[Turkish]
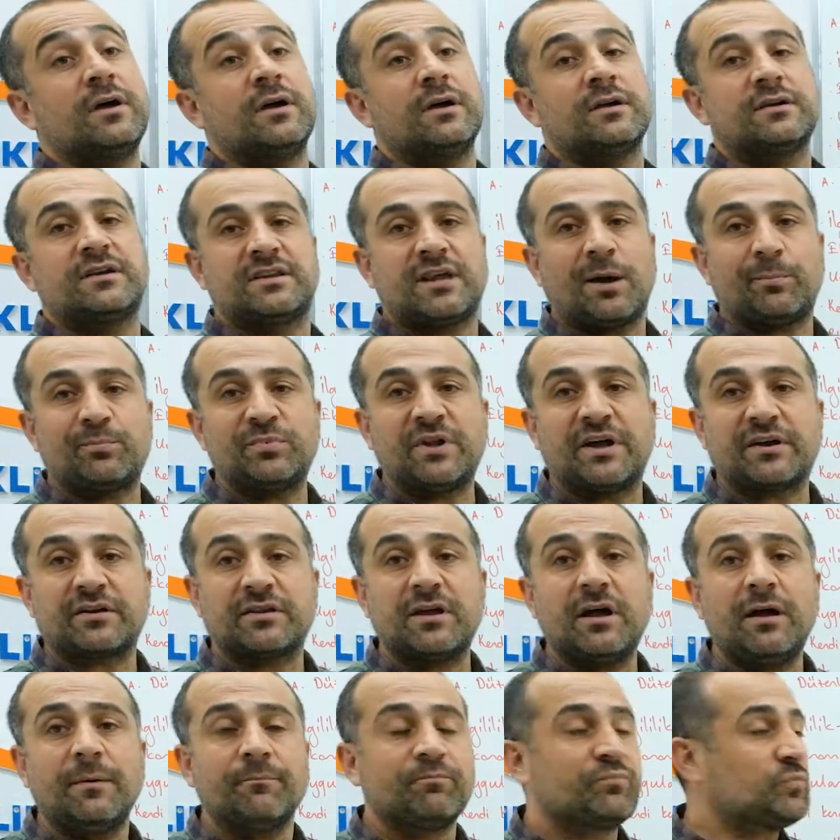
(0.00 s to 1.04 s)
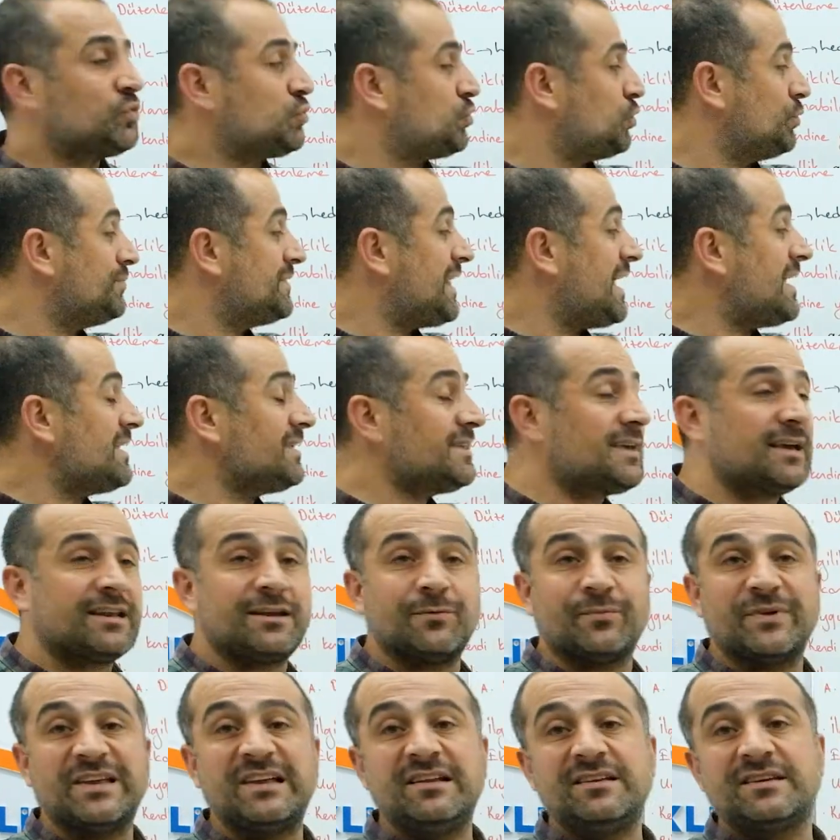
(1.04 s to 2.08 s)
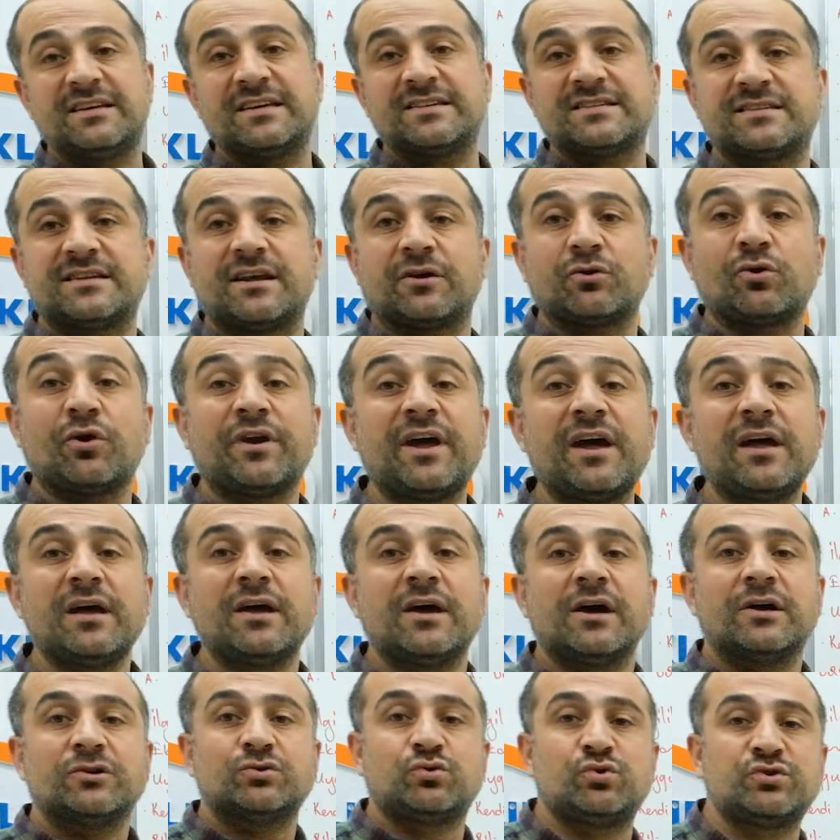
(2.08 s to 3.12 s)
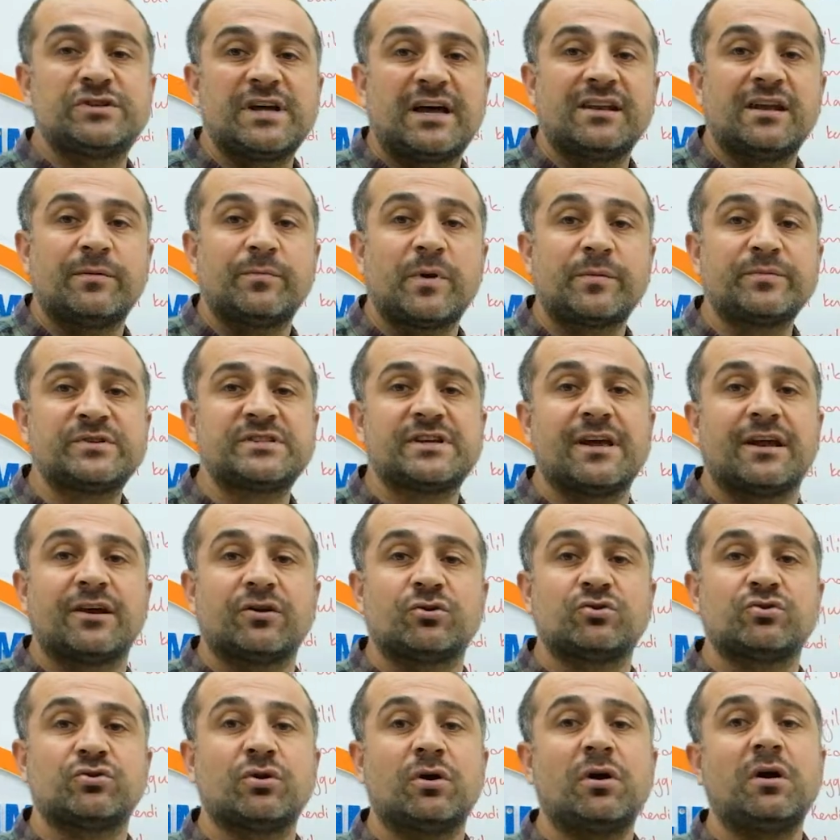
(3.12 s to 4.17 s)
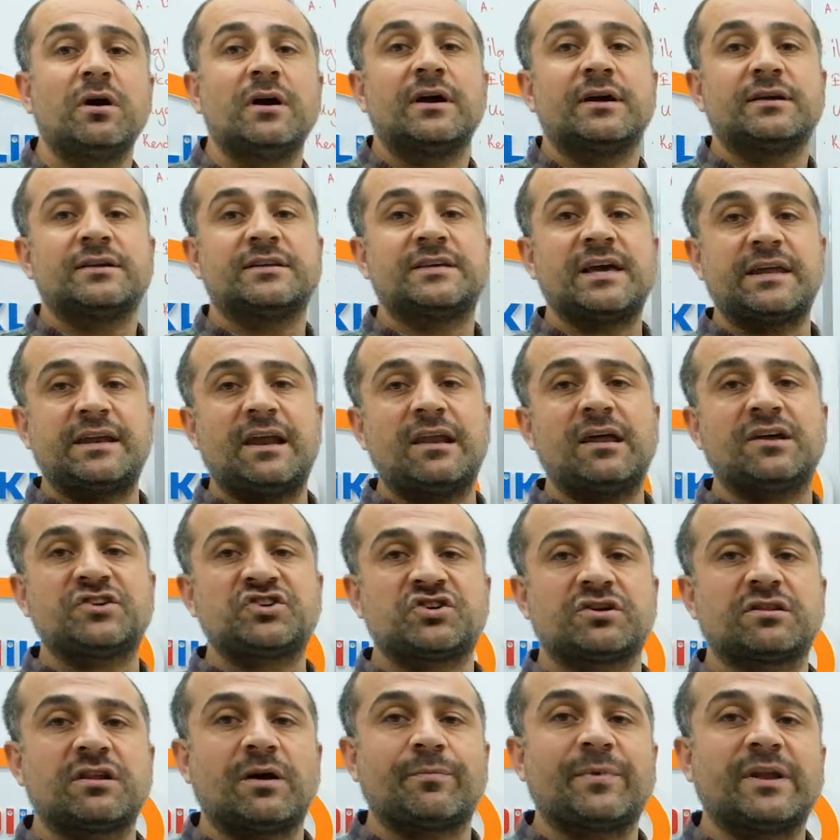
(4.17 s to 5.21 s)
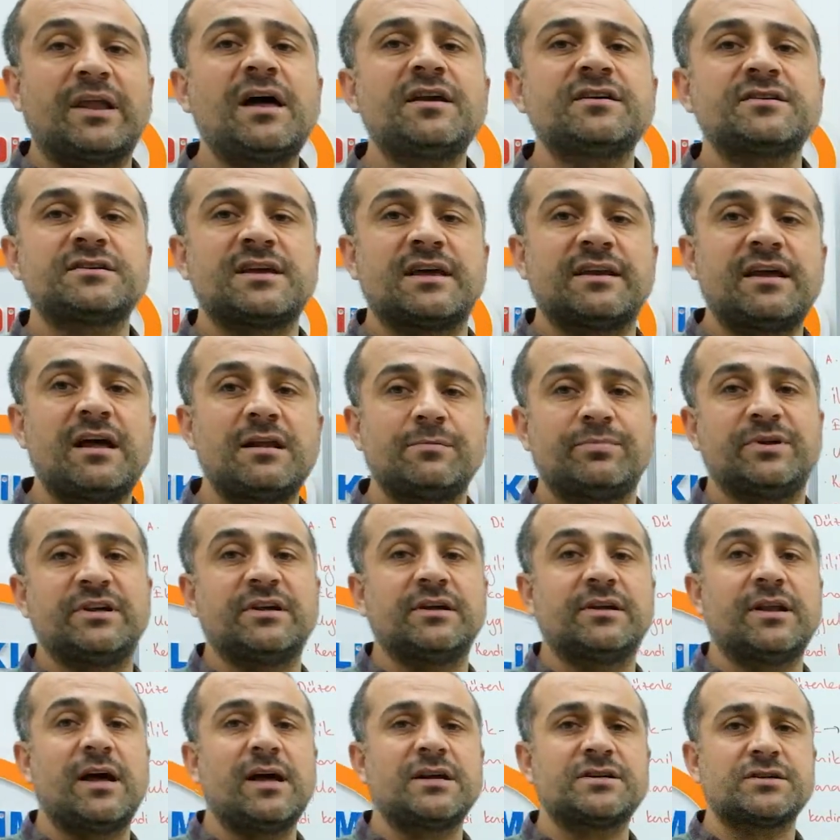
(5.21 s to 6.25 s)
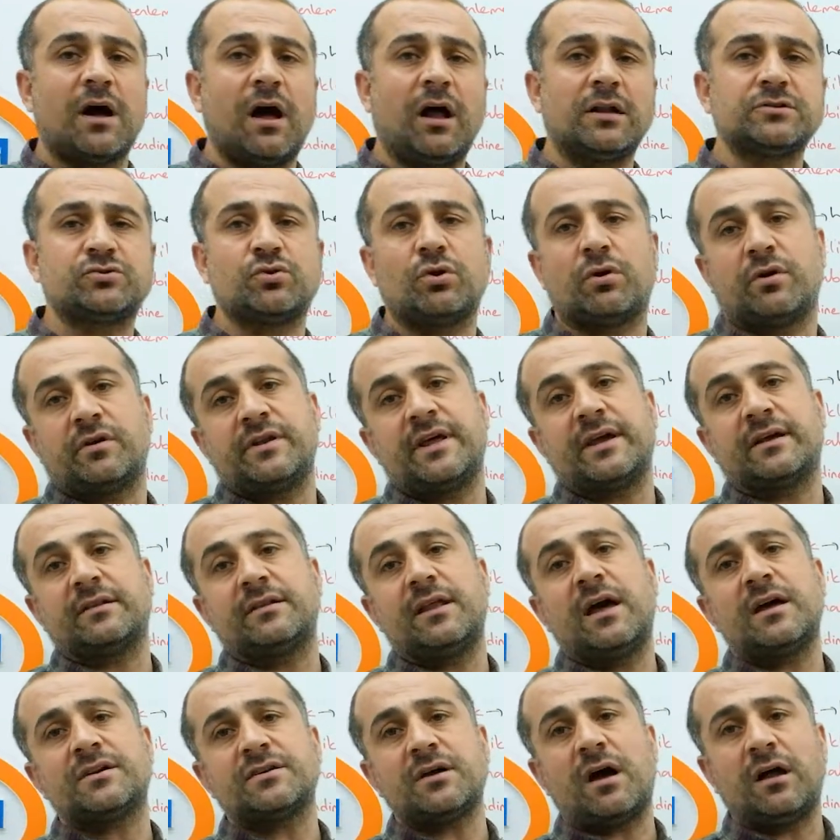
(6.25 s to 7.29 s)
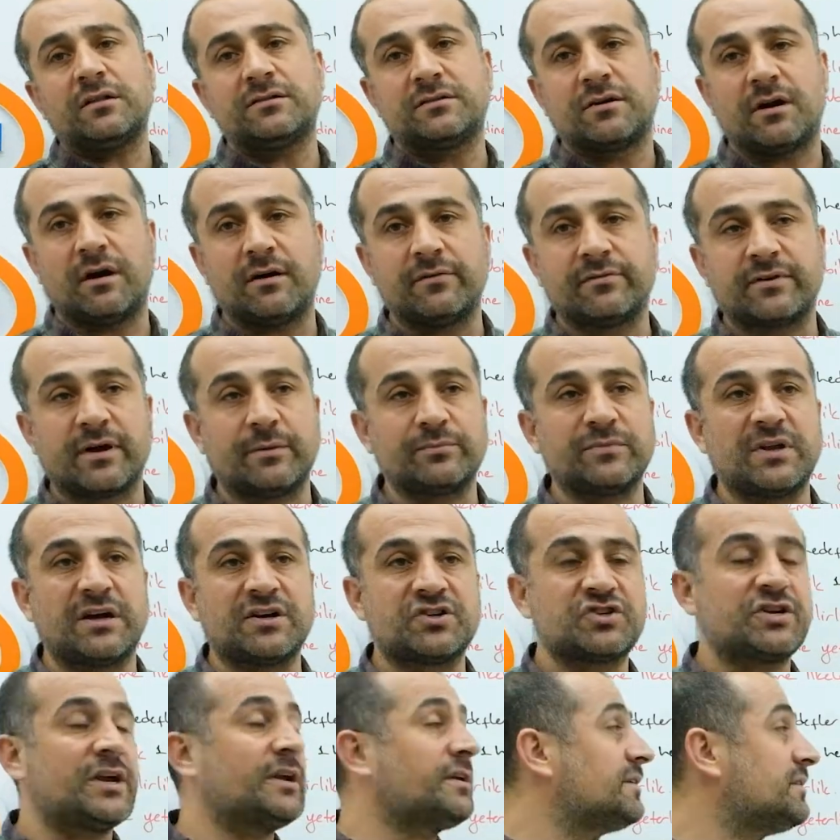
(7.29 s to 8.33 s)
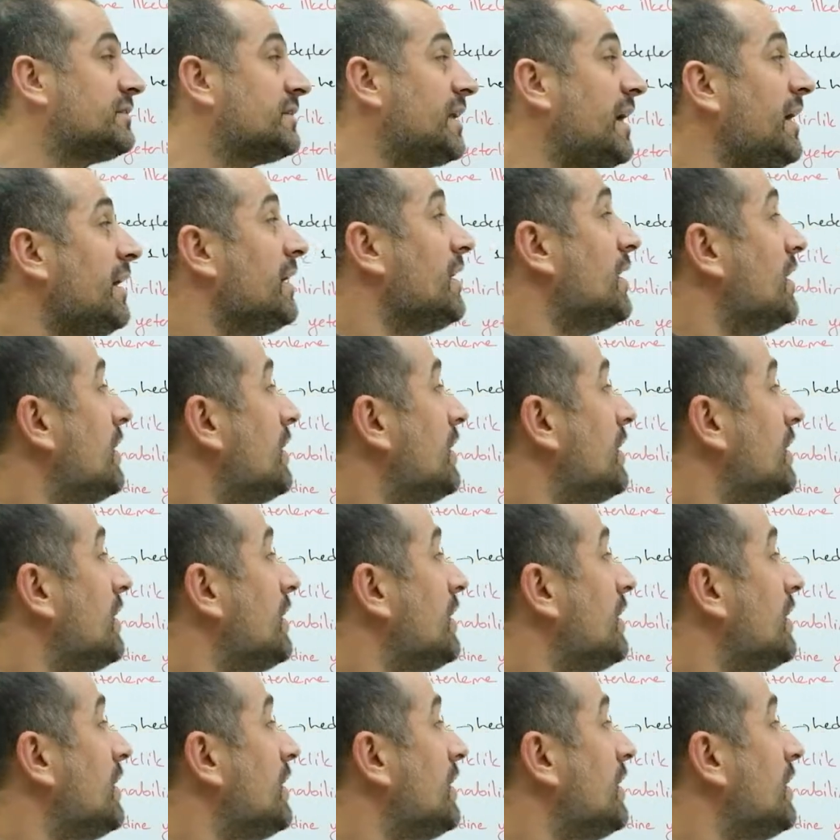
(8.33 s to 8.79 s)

kitapları da tümden gelim ilkesine göre düzenlememiz gerekiyor. Genel açıklamalar, genel bilgiler, alt örnekler, alt kavramlar şeklinde